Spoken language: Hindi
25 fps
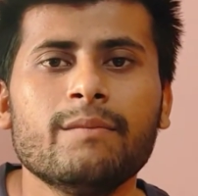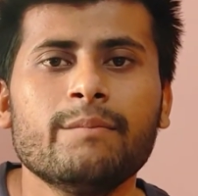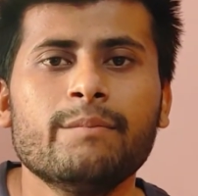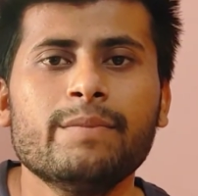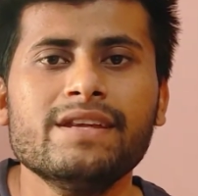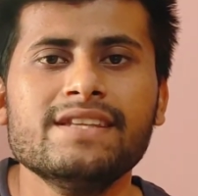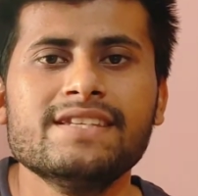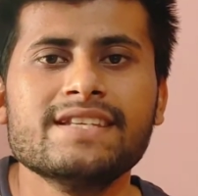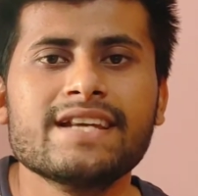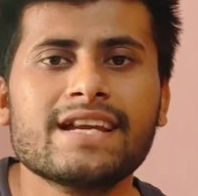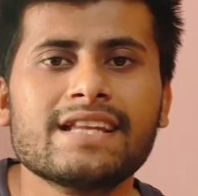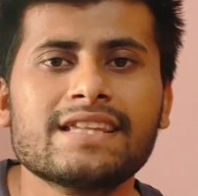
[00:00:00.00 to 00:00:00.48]

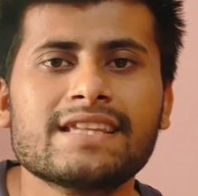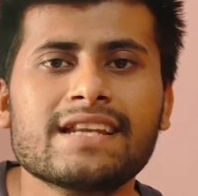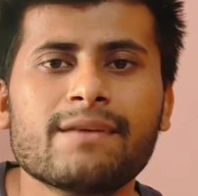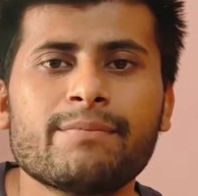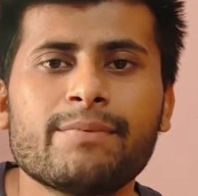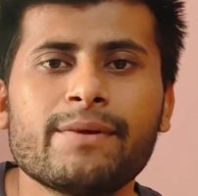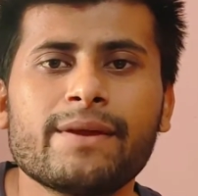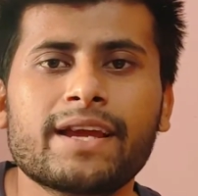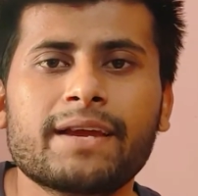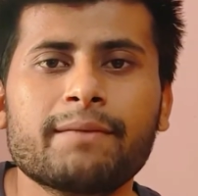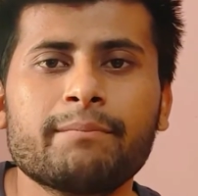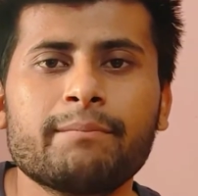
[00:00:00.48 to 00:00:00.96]
पीछे की
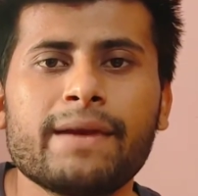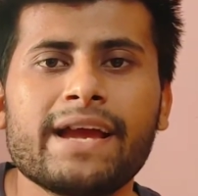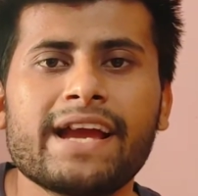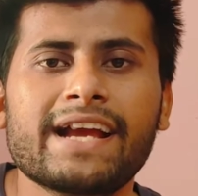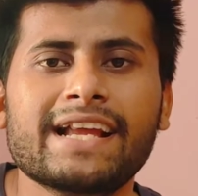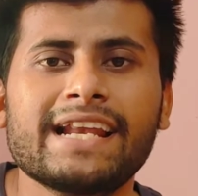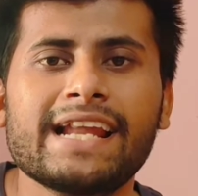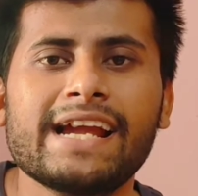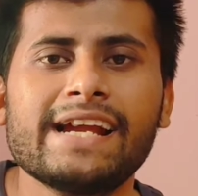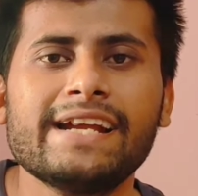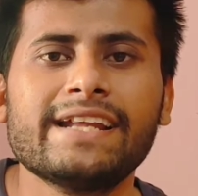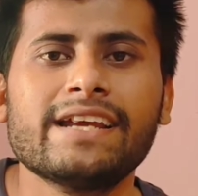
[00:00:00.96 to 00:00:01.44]
तरफ एक
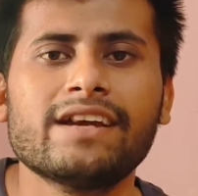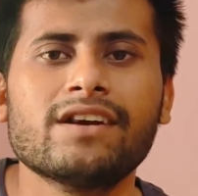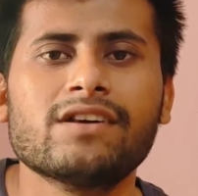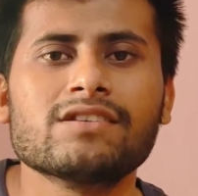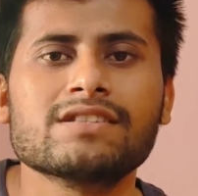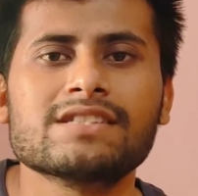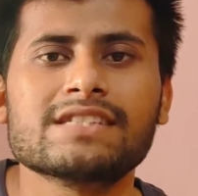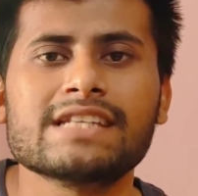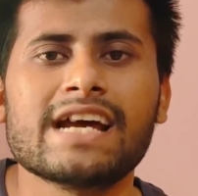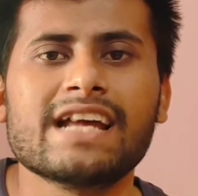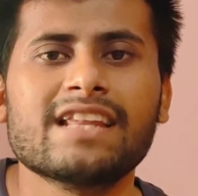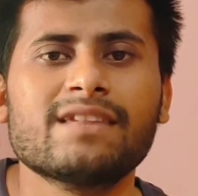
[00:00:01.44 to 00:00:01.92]
बैकलाइट है
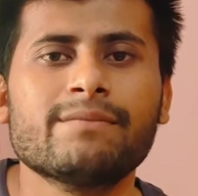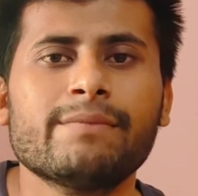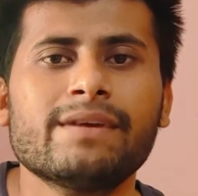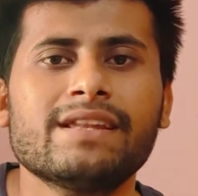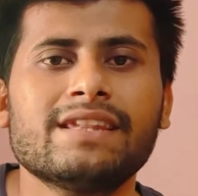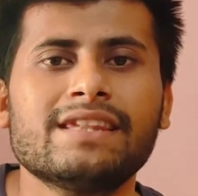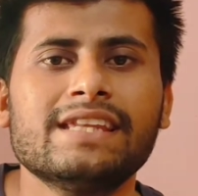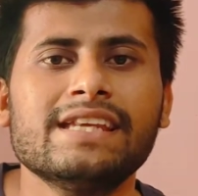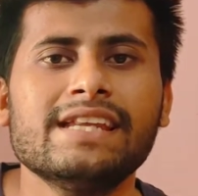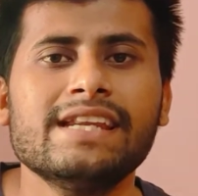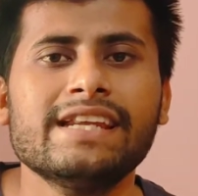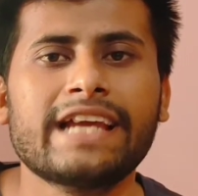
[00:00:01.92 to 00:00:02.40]
और साथ में
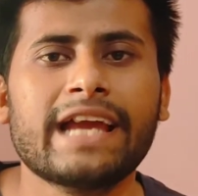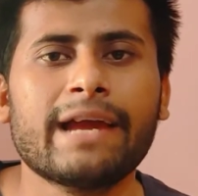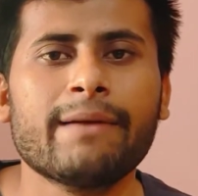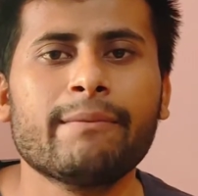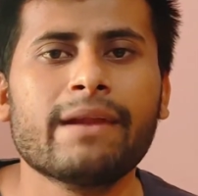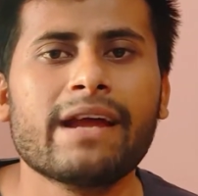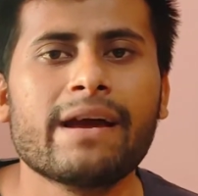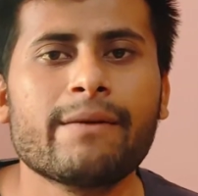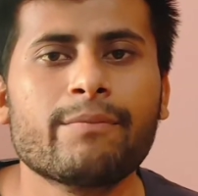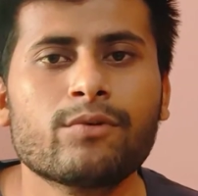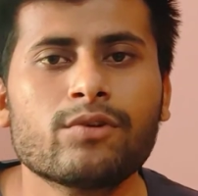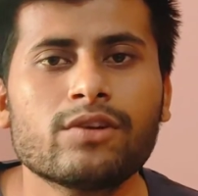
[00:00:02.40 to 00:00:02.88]
तीन
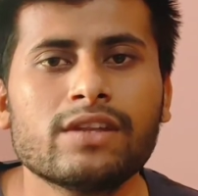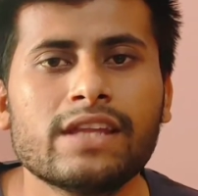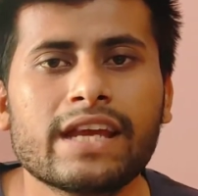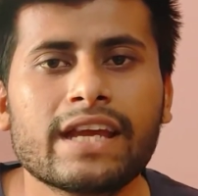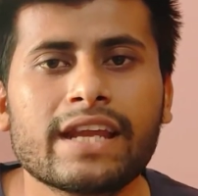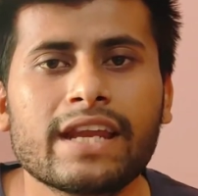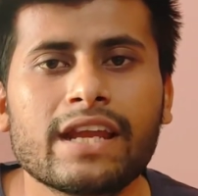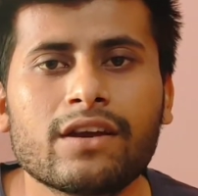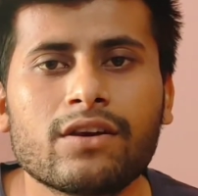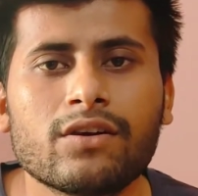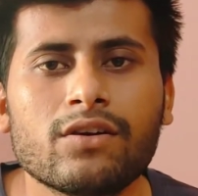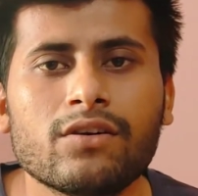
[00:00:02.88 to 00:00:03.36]
कैमरा आपको
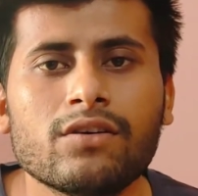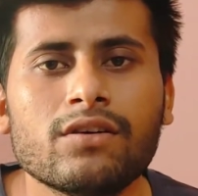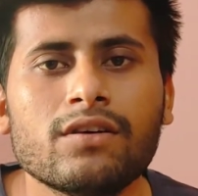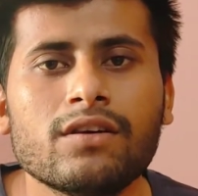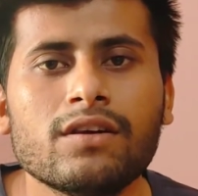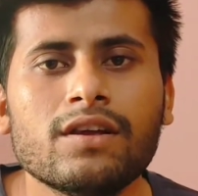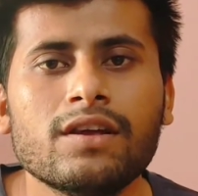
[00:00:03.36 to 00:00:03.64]
देखने को